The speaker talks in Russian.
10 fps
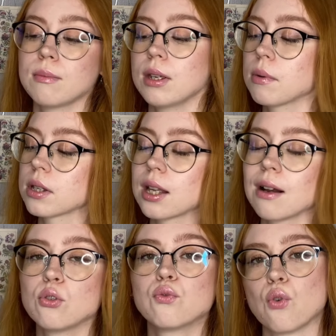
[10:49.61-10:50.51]
Им я
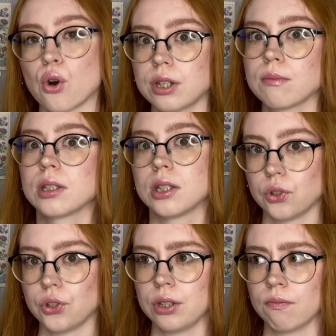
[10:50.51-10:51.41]
поставлю 8 из
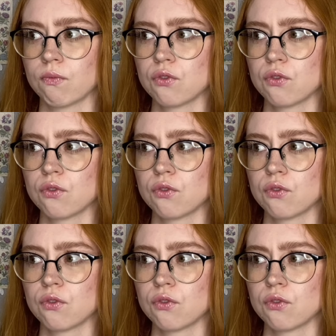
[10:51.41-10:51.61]
10.